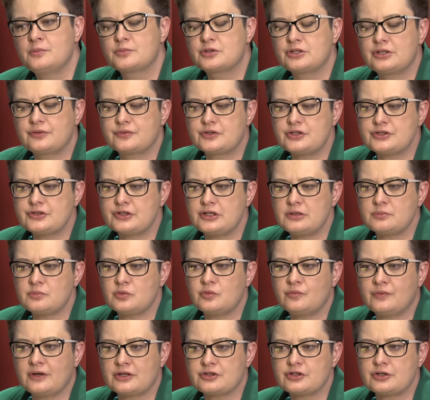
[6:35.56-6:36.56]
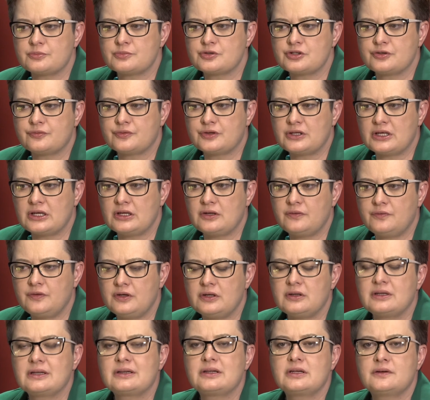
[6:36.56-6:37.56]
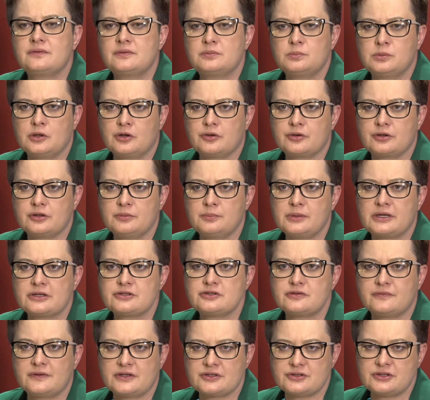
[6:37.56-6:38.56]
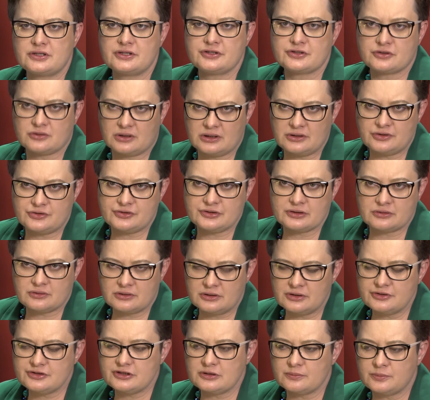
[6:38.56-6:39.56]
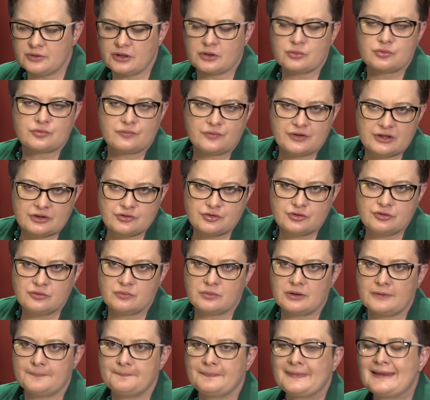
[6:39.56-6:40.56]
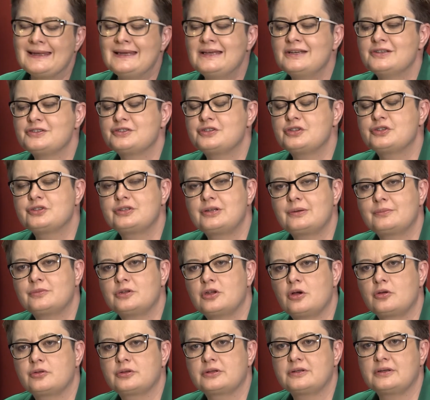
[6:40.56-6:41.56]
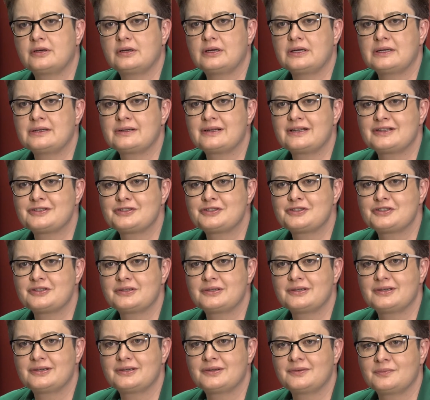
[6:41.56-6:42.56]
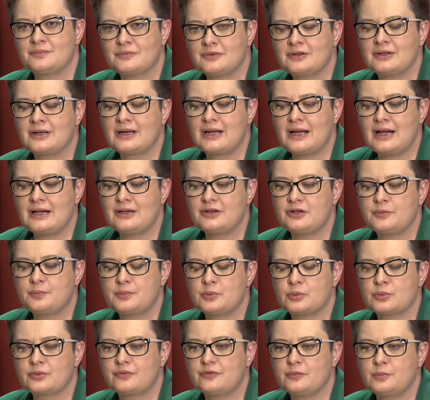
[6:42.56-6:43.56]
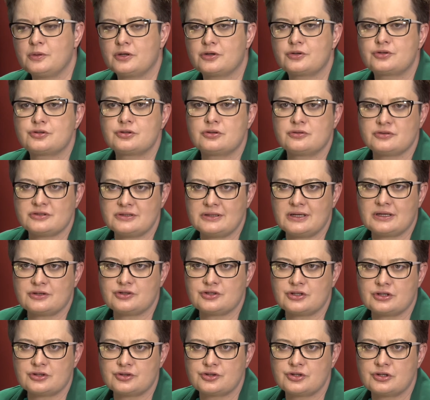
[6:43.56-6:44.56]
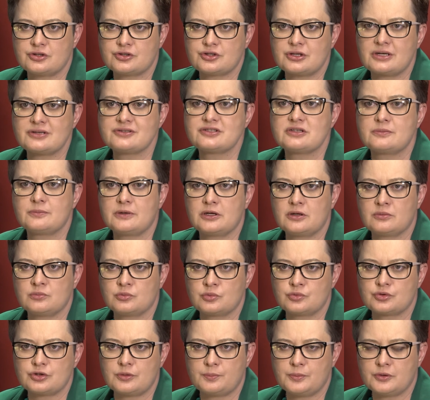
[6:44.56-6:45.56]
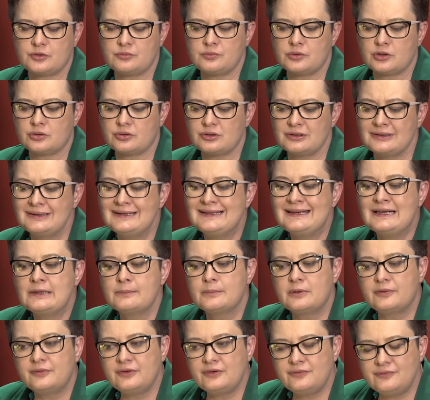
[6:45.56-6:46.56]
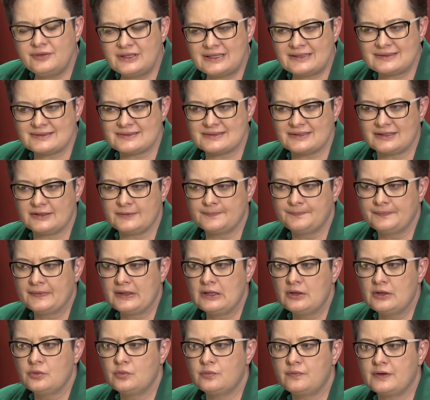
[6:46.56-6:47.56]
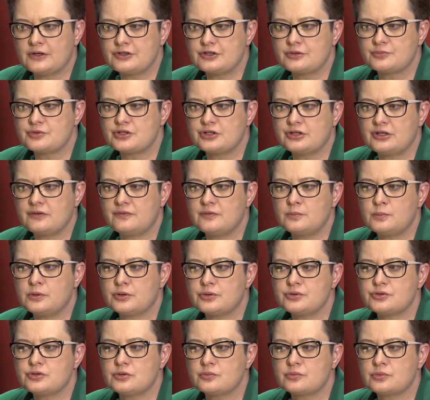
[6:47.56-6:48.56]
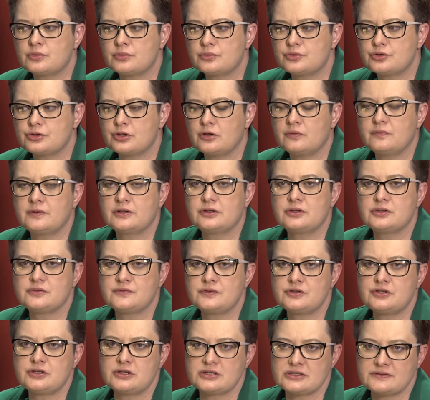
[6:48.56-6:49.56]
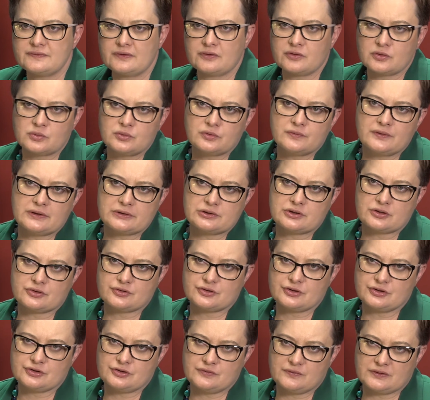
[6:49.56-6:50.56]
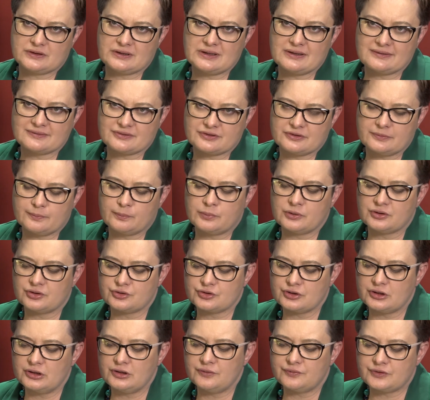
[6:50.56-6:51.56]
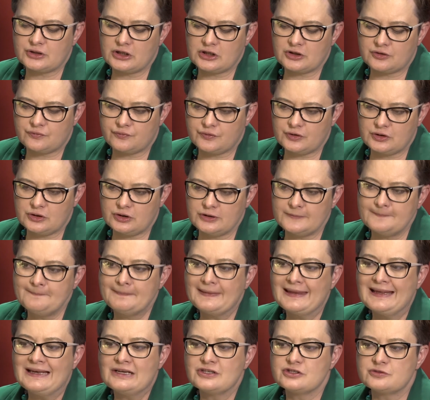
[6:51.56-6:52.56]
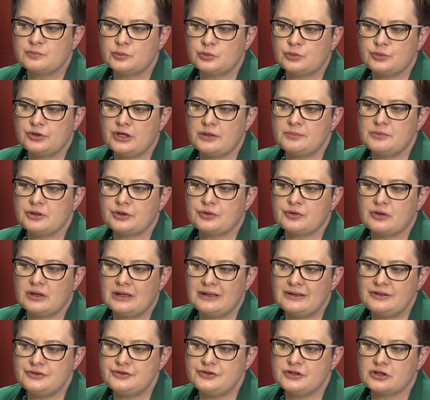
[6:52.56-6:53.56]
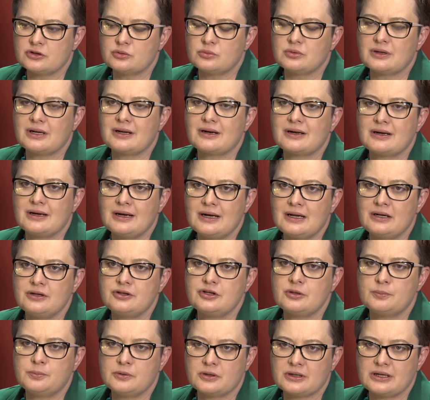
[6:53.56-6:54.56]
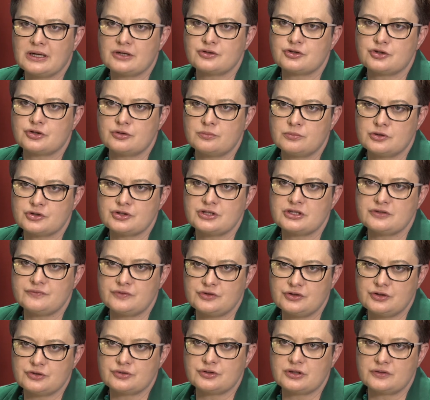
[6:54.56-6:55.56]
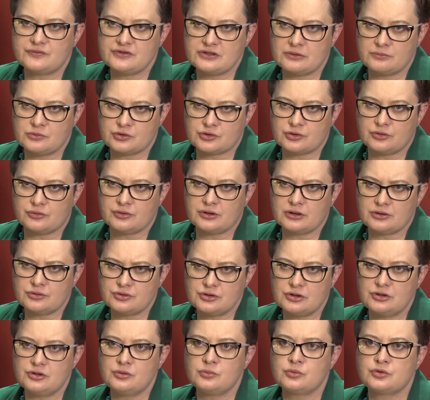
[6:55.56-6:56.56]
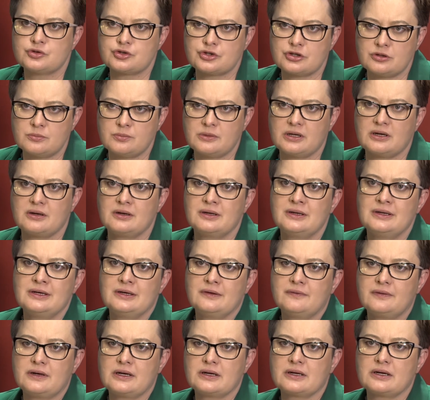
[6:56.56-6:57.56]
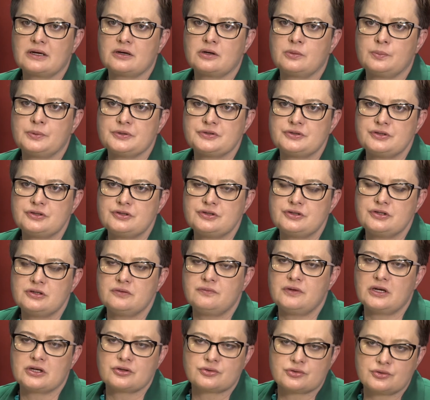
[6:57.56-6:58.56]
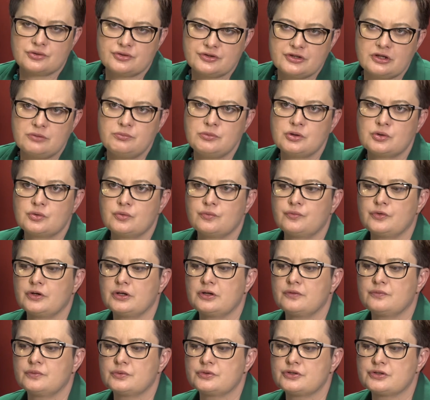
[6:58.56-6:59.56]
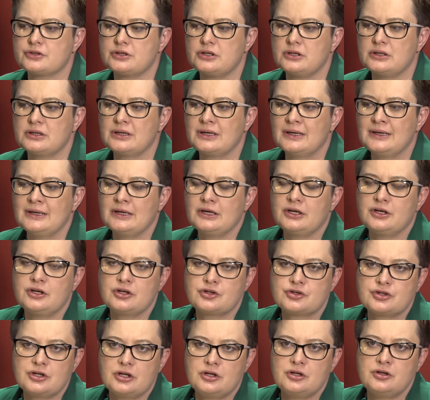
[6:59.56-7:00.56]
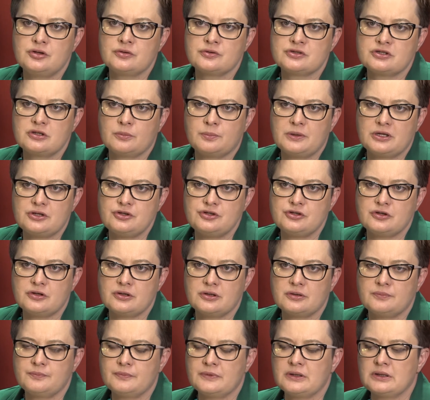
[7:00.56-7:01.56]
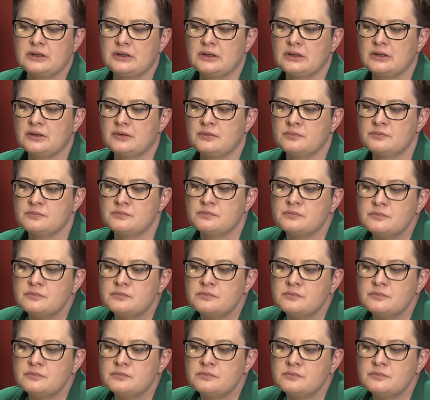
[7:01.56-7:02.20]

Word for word: Przede wszystkim uważam, że w tej chwili na te wybory bardzo ważna jest koalicja. Koalicja, bo jak już wyjaśniłam, system Donta oraz mhm. e, realny próg wyborczy oznacza, że szanse mają duże podmioty. Powiem więcej. Uważam, że te wybory są kluczowe do zwycięstwa roku 2019, bo jeżeli w tej chwili zbudujemy koalicję, która realnie pokaże, że można zwyciężać w samorządach, czyli utrzyma w rękach opozycji większość sejmików wojewódzkich, jeżeli zdobędzie e,